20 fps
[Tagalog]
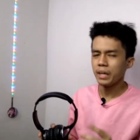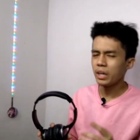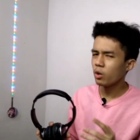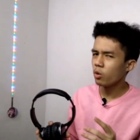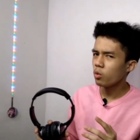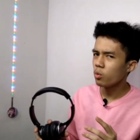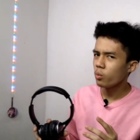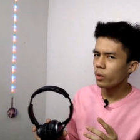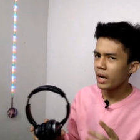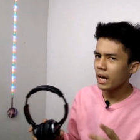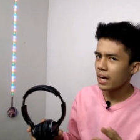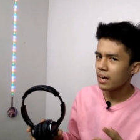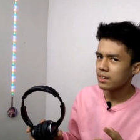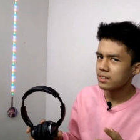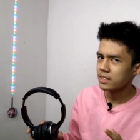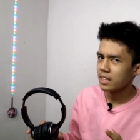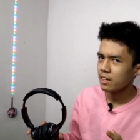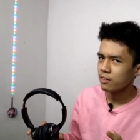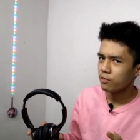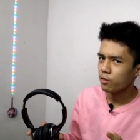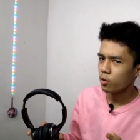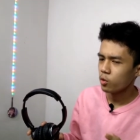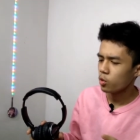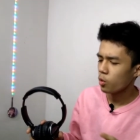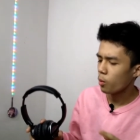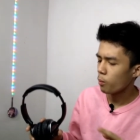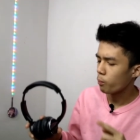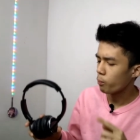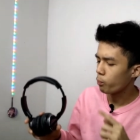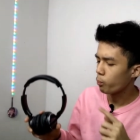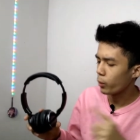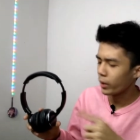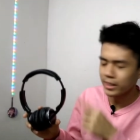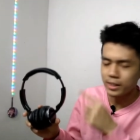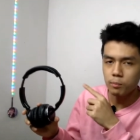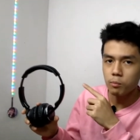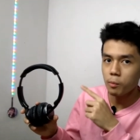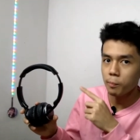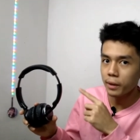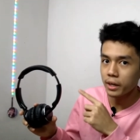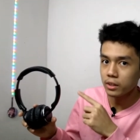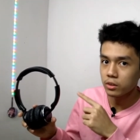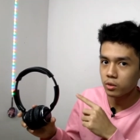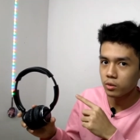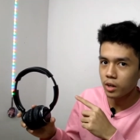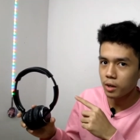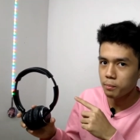Pero kung wala kang cellphone, pwede mo pa rin itong